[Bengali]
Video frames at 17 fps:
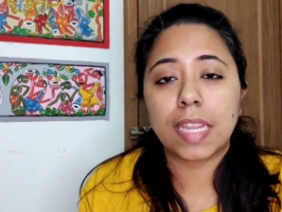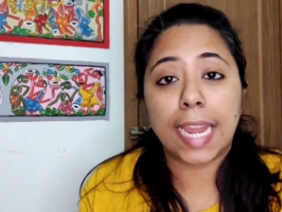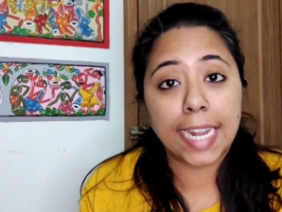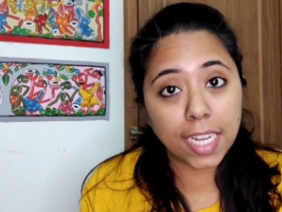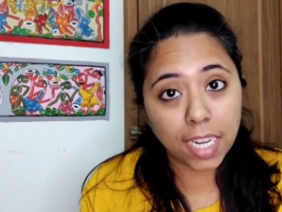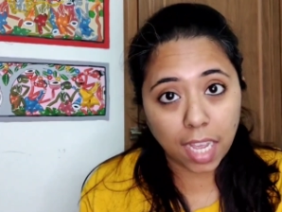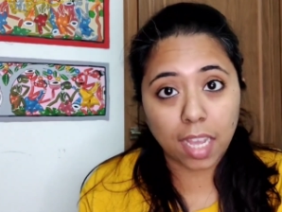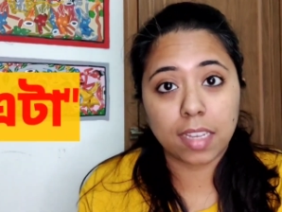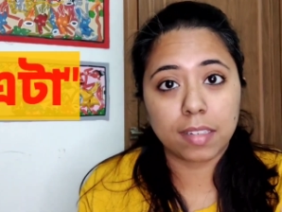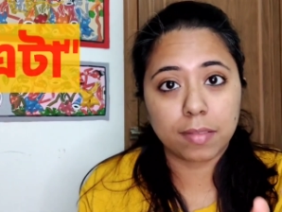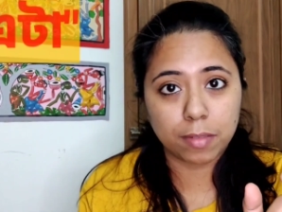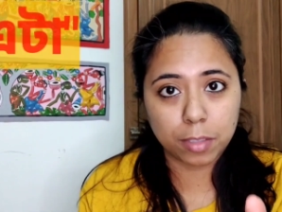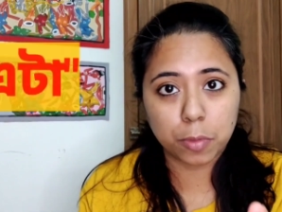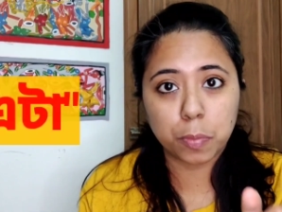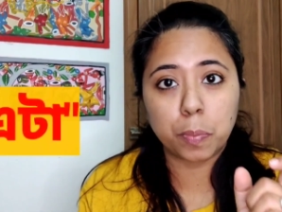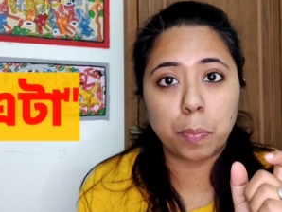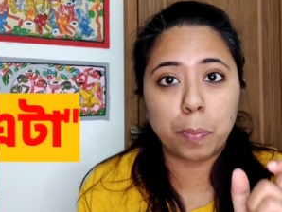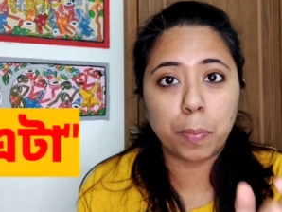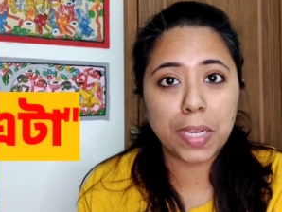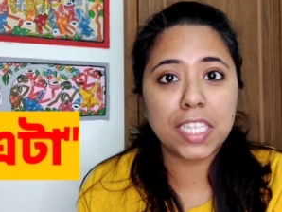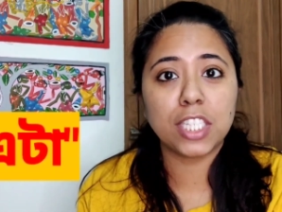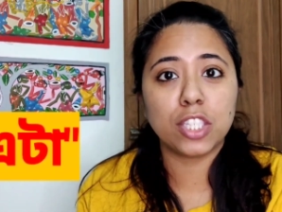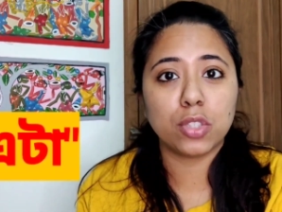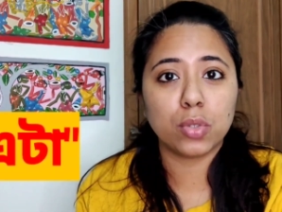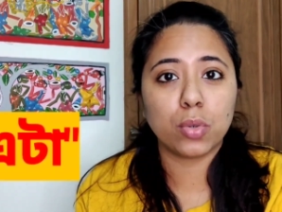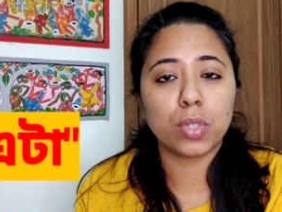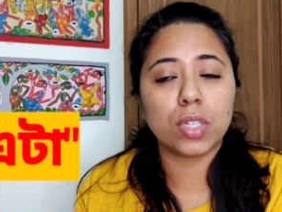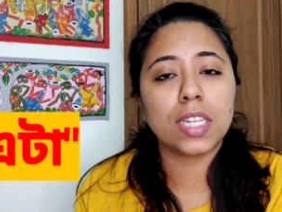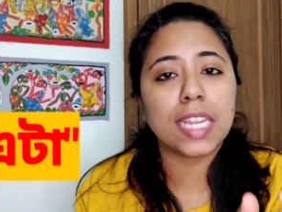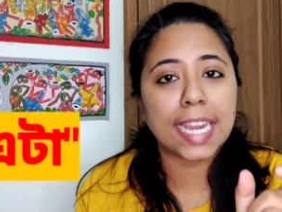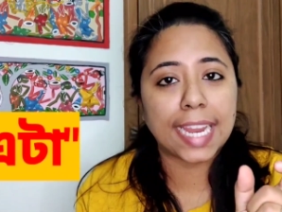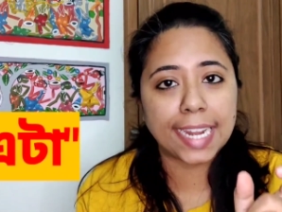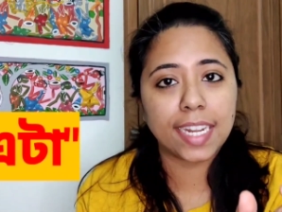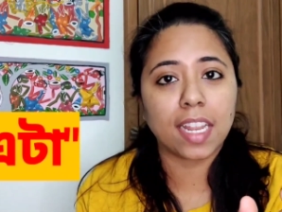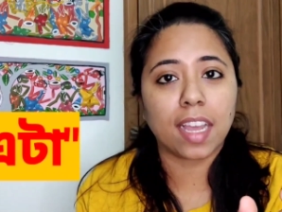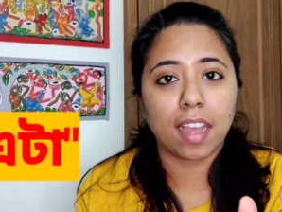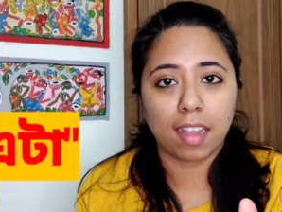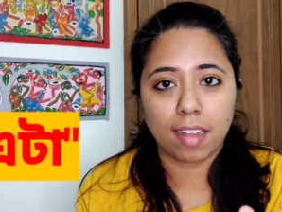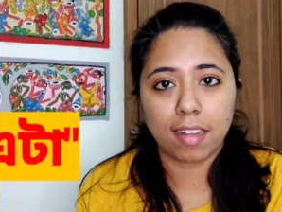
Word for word: এটা প্লিজ নোট এটা